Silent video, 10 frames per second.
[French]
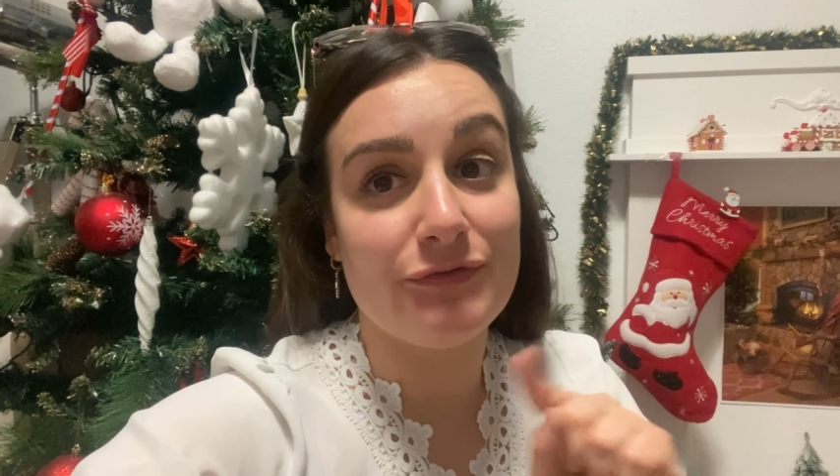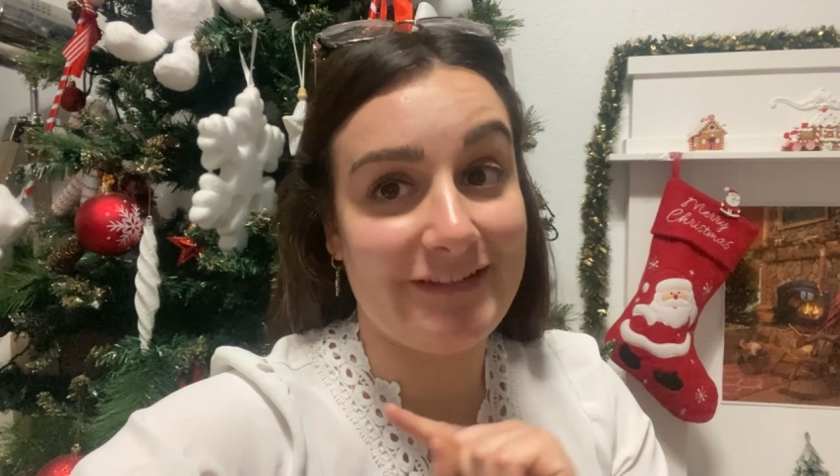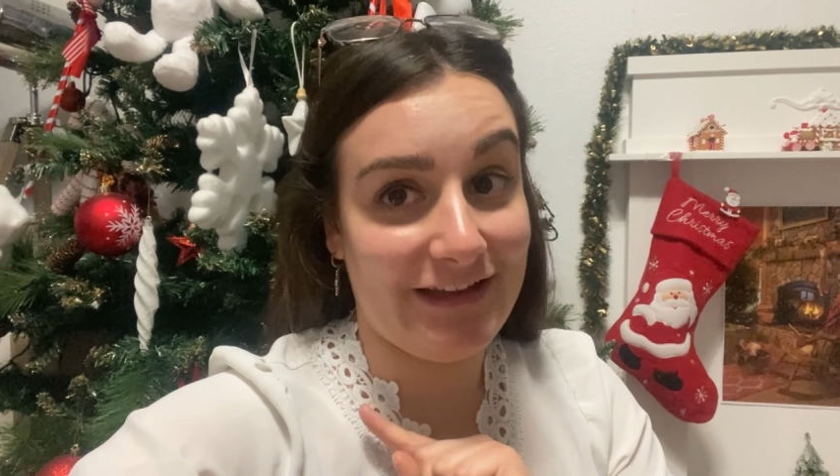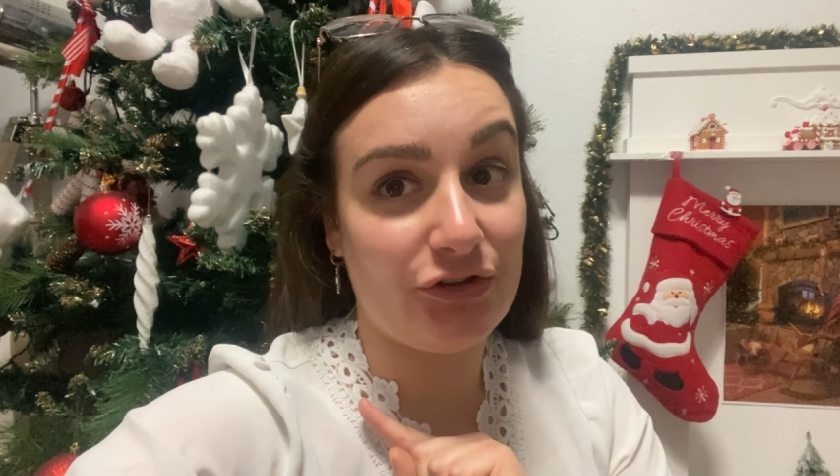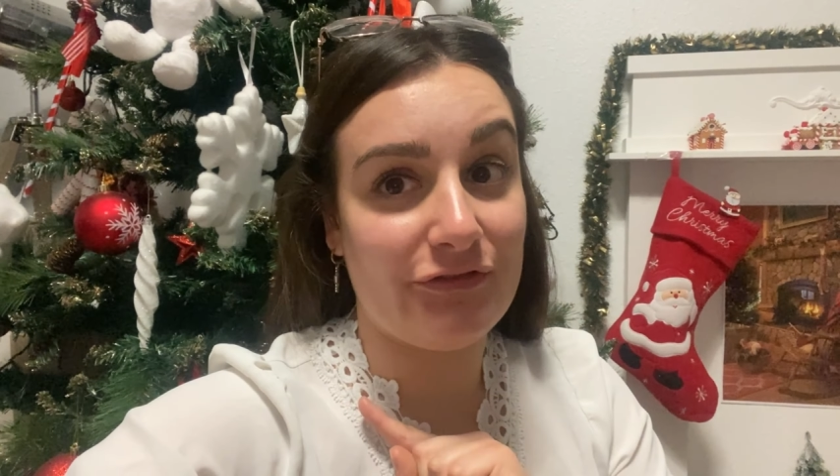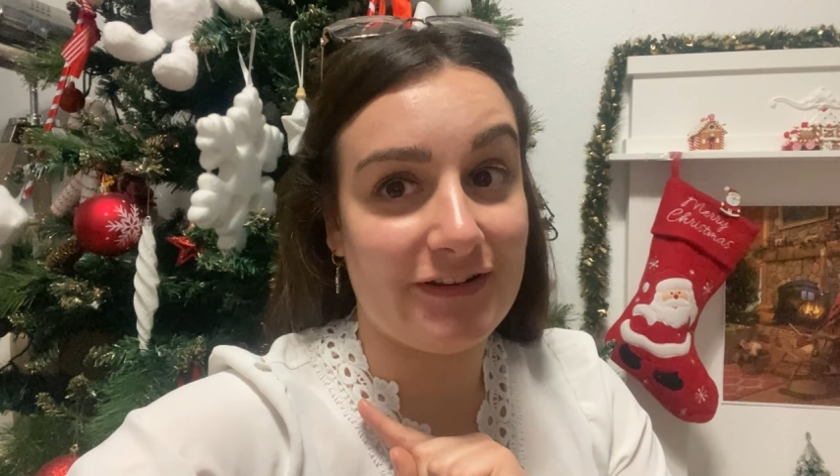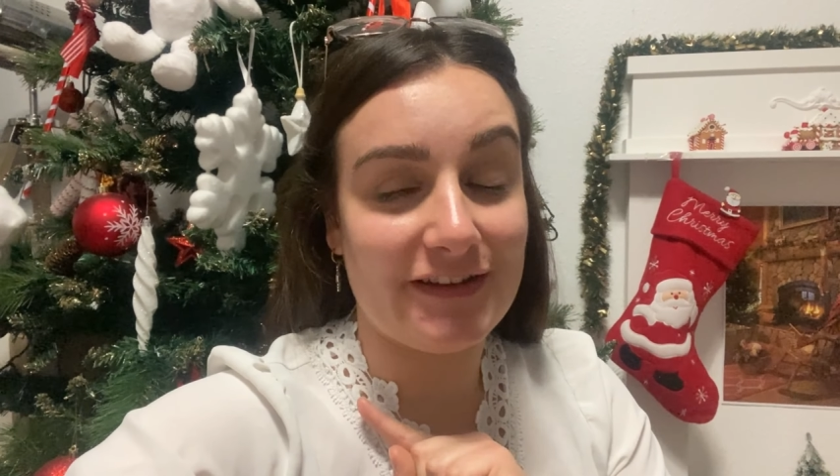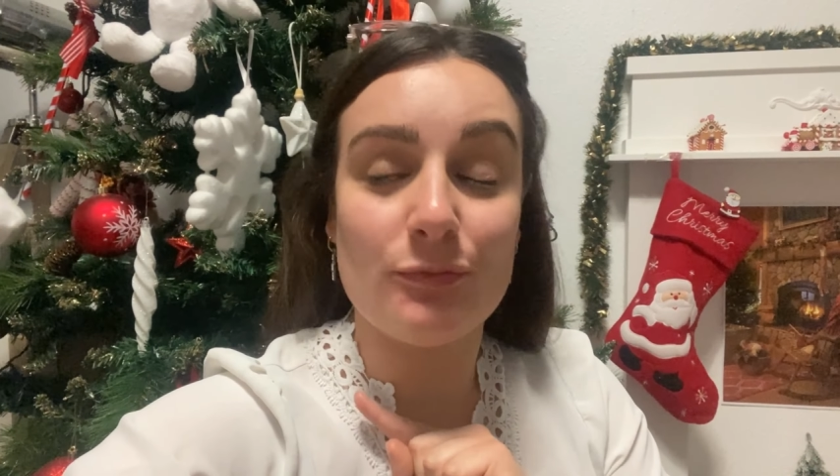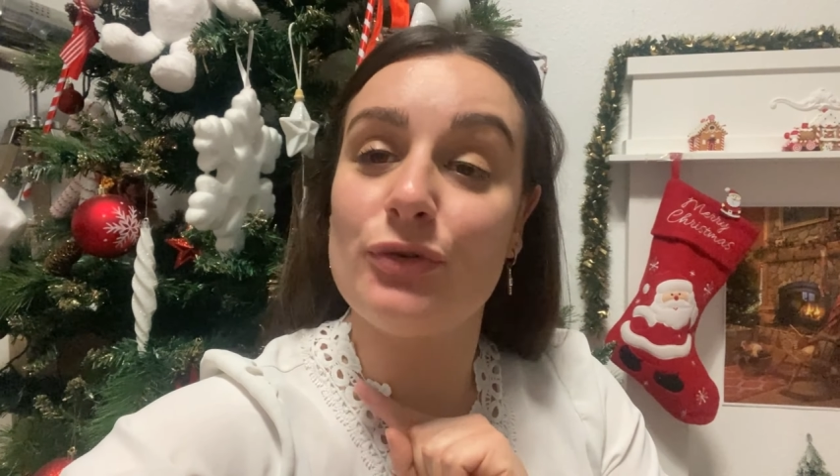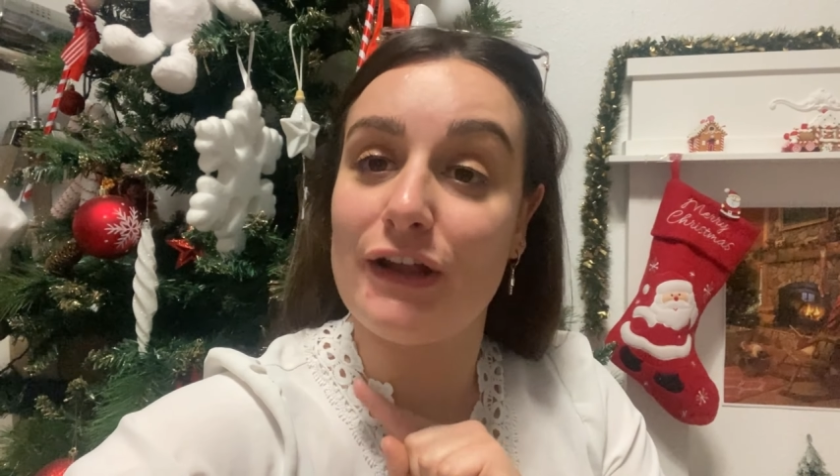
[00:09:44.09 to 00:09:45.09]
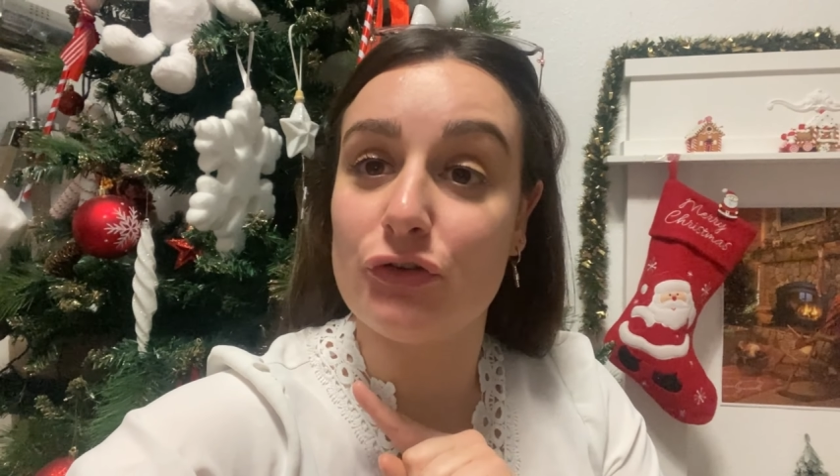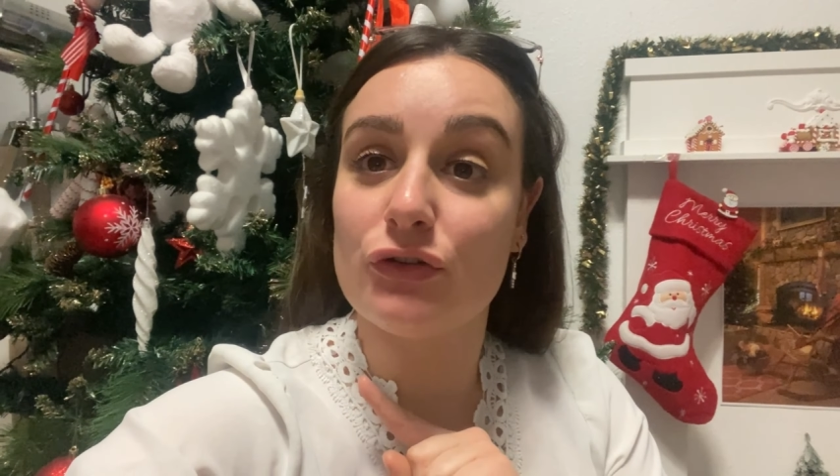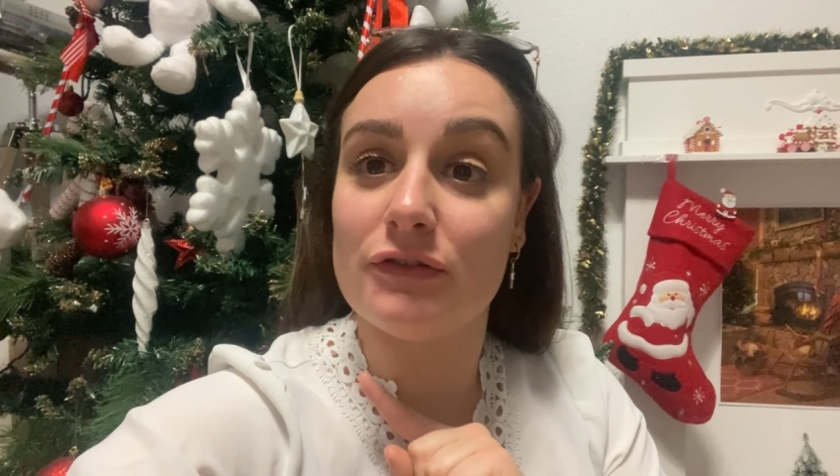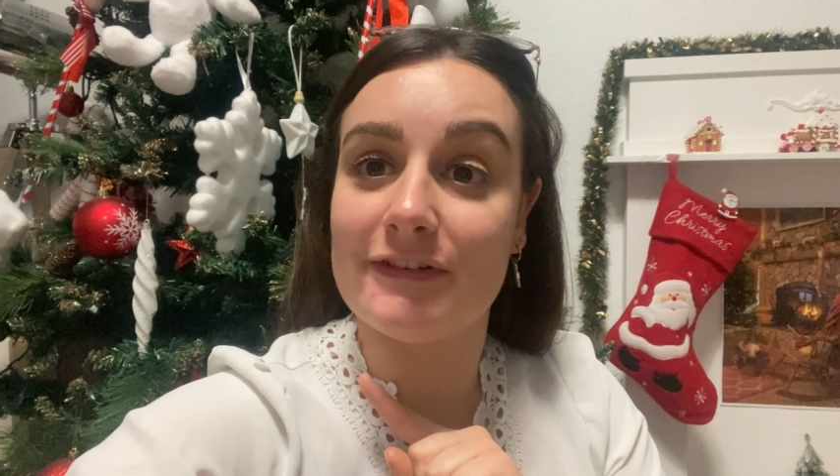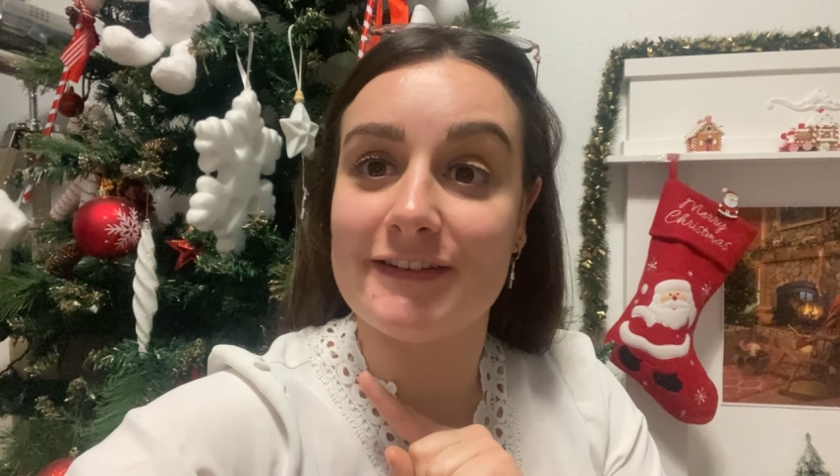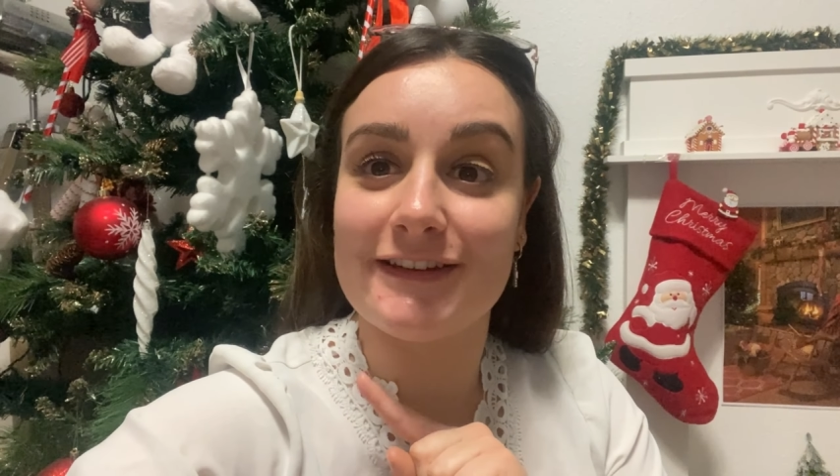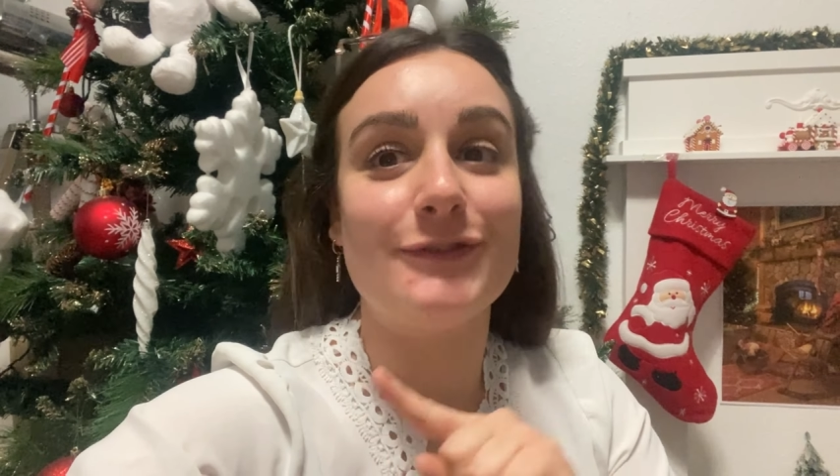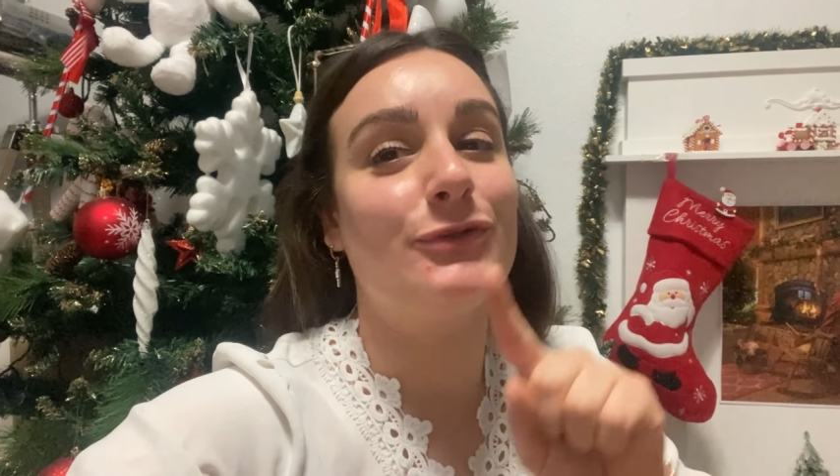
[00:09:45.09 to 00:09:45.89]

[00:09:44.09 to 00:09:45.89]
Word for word: 24 au 25 pour qu'elle sorte le 25.